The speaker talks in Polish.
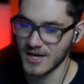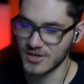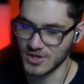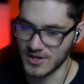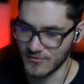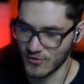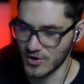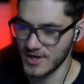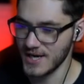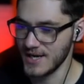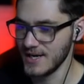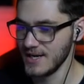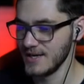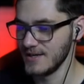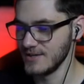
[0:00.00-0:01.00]
czerwone
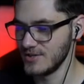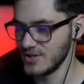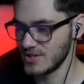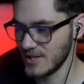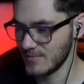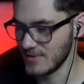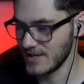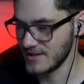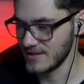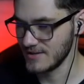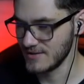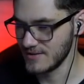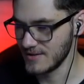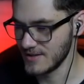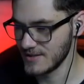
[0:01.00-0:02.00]
gdzieś tam na,
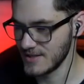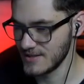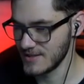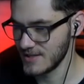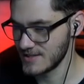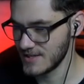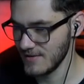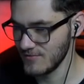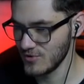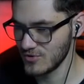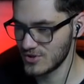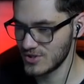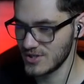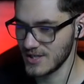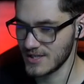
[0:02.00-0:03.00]
na, na
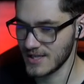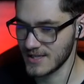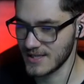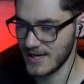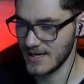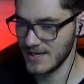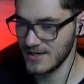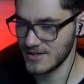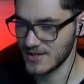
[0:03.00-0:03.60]
zewnątrz i tak dalej,